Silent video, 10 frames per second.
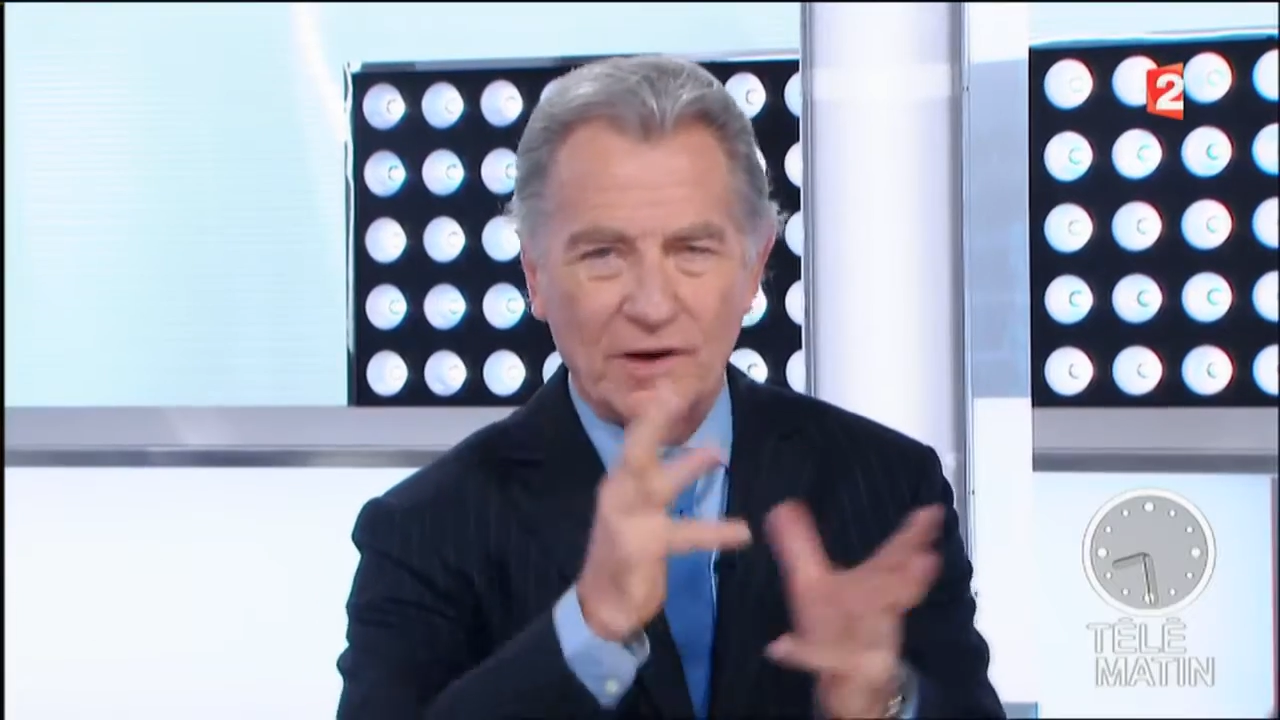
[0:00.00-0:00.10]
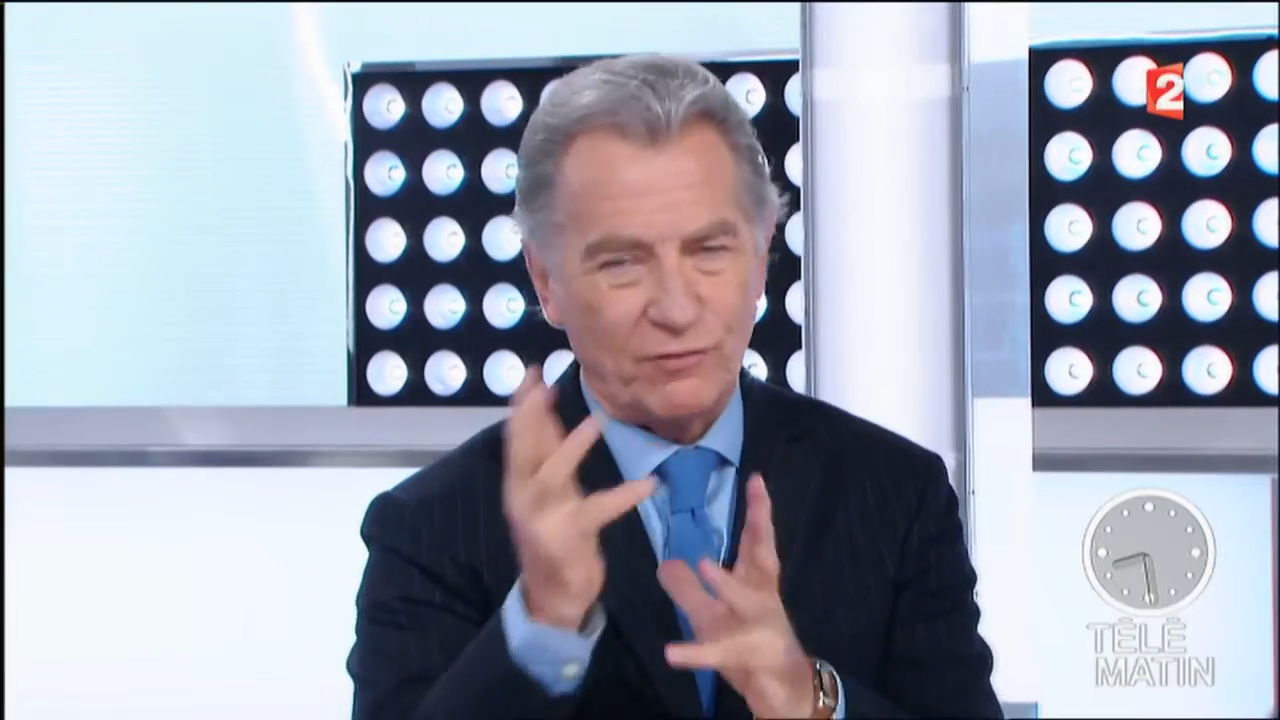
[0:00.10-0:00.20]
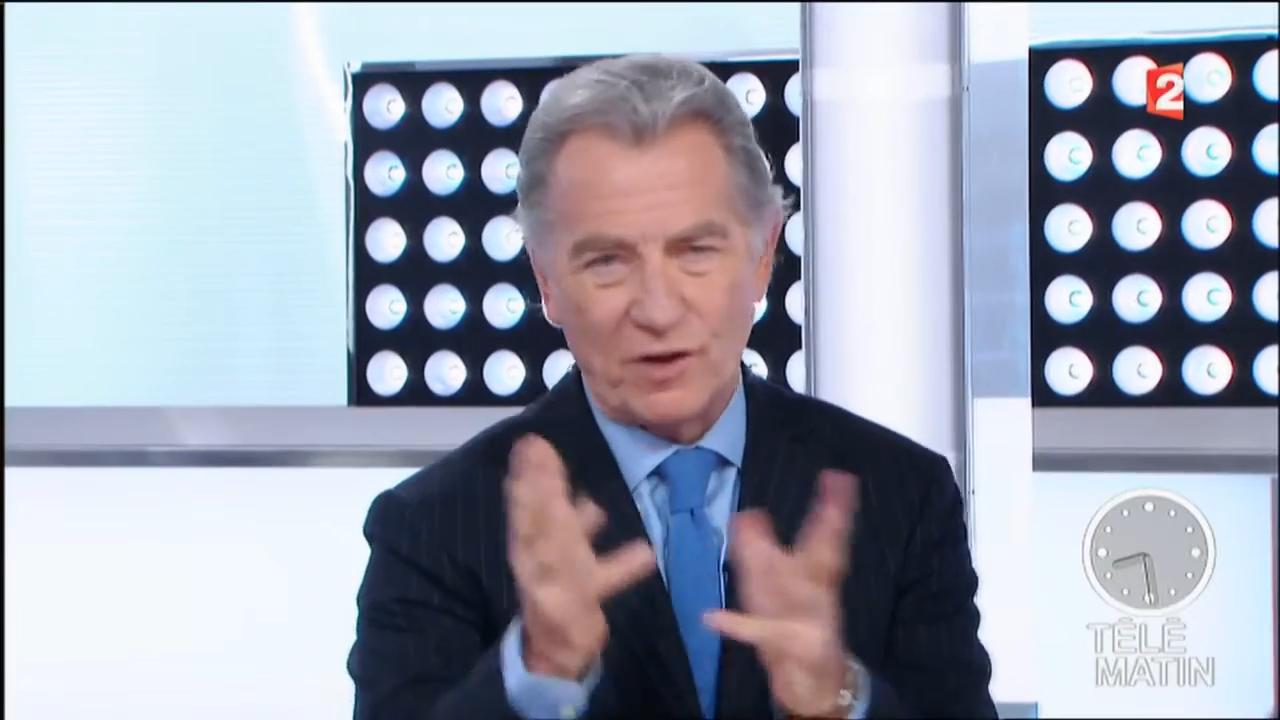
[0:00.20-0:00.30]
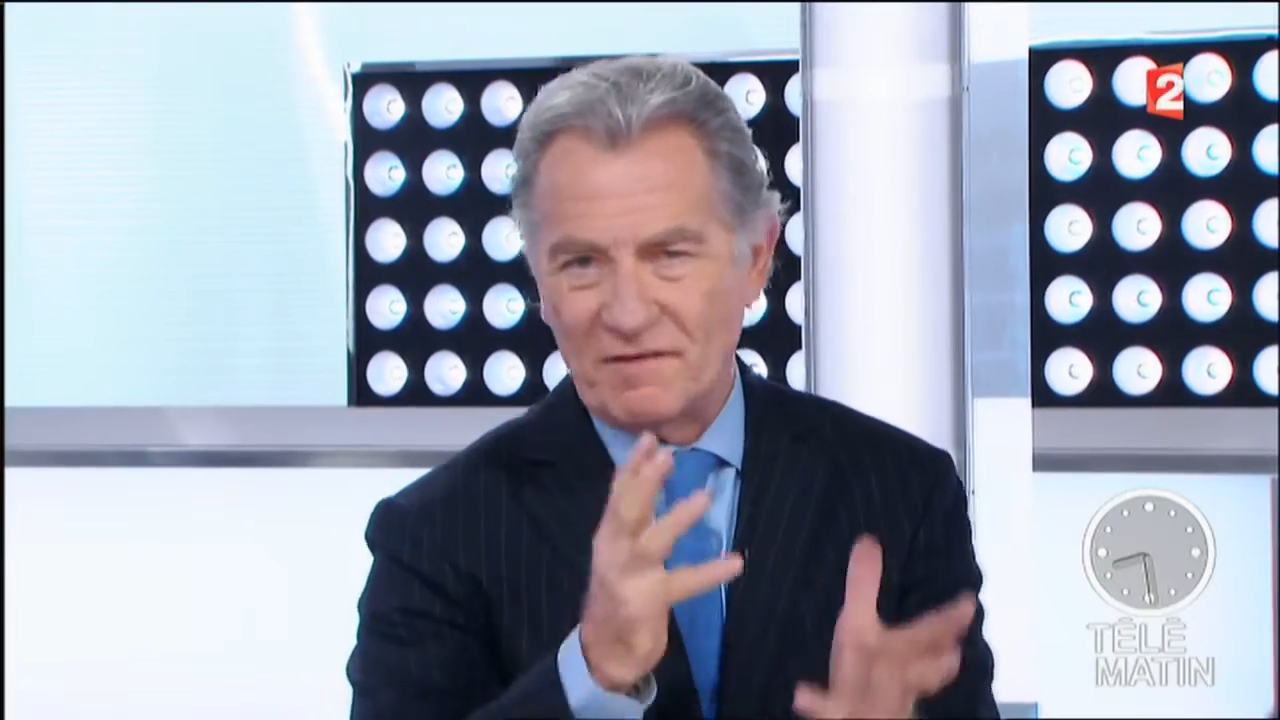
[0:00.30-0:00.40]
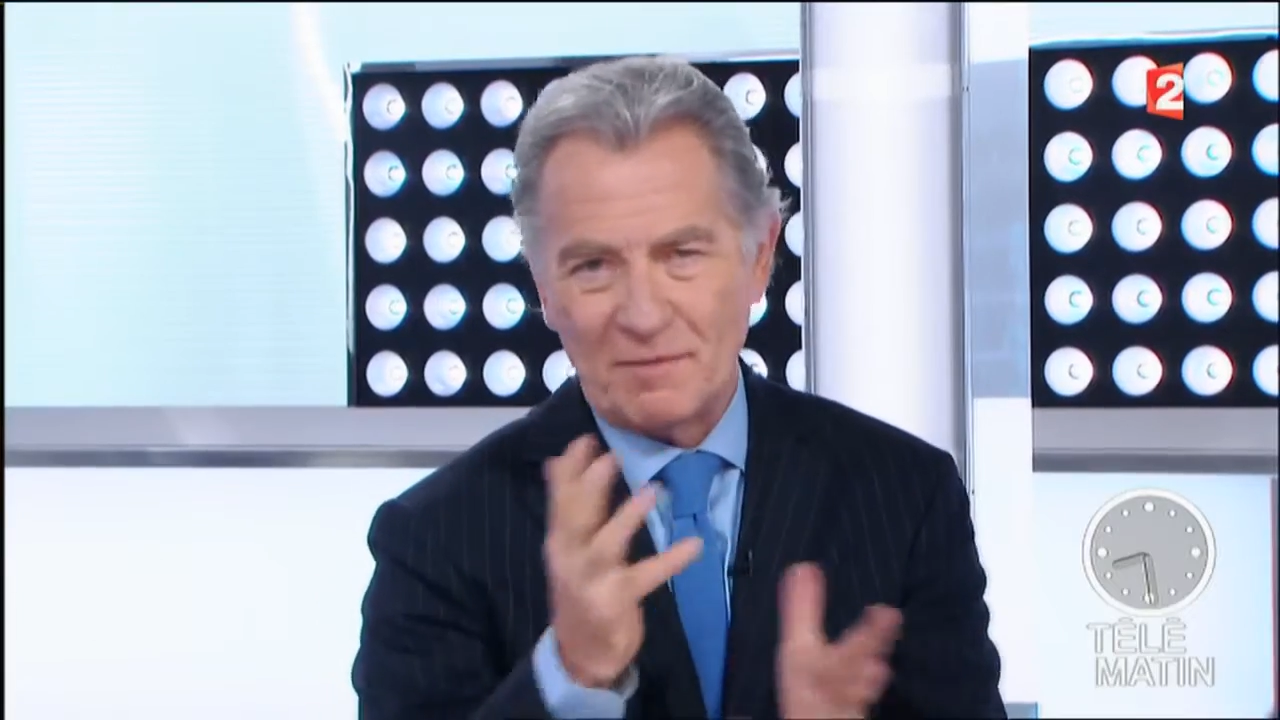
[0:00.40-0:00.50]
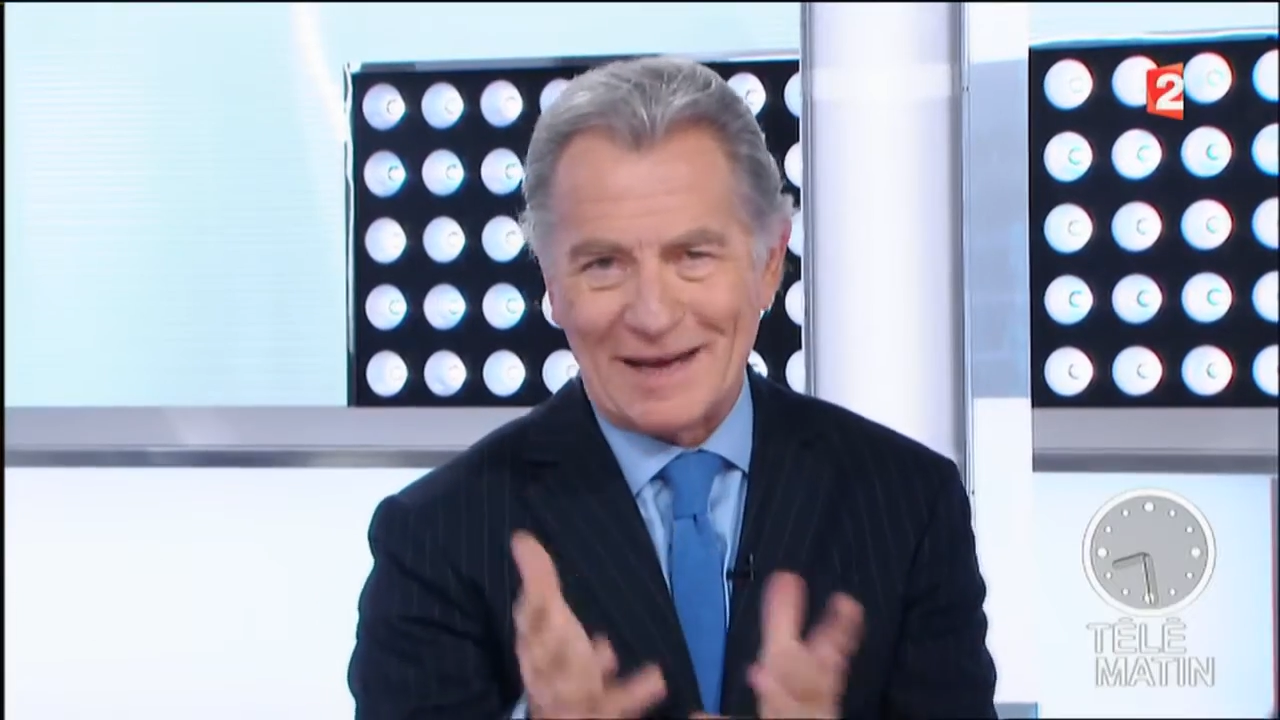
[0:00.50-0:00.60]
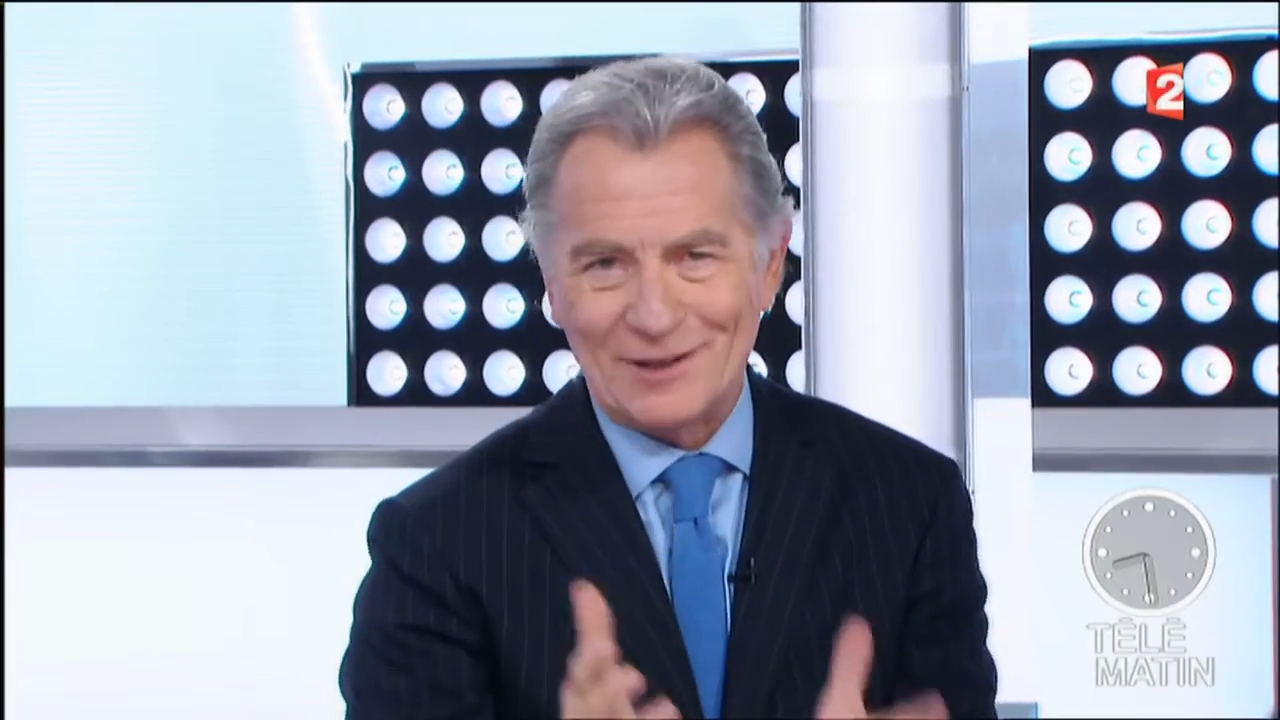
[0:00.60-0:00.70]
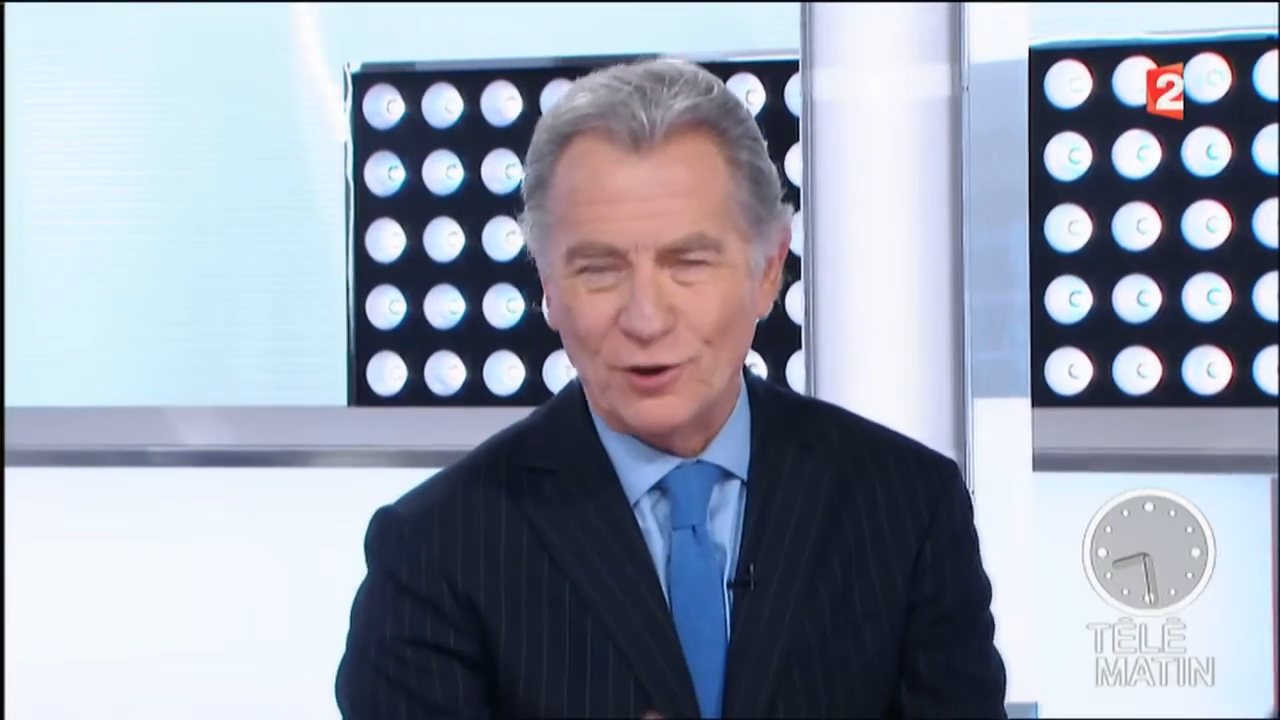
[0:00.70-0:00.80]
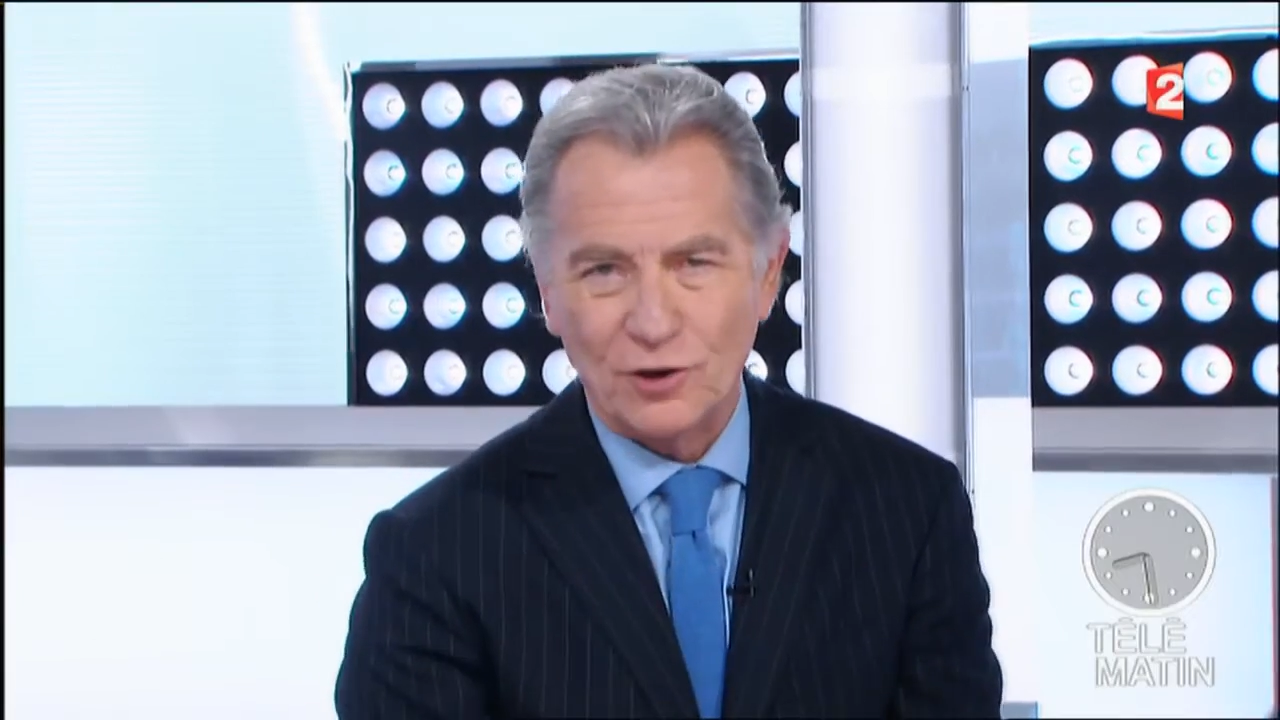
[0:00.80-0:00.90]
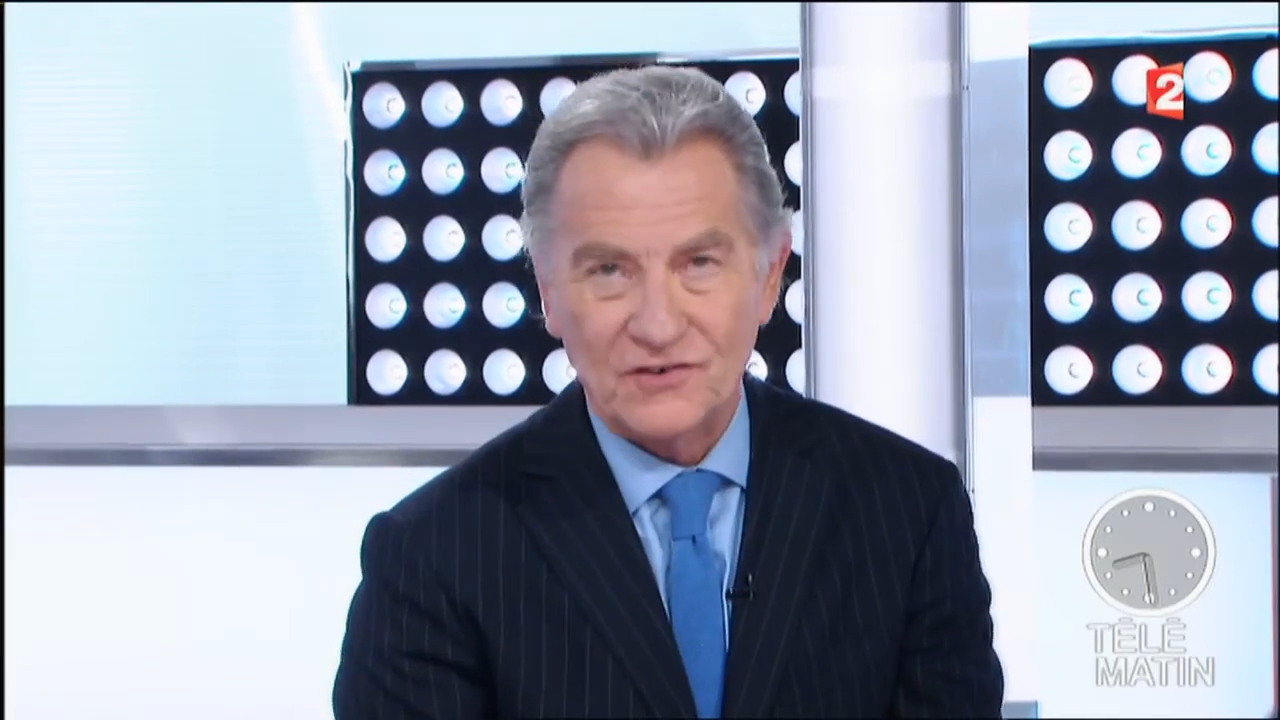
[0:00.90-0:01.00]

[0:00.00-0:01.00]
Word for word: et vous n'avez pas tort,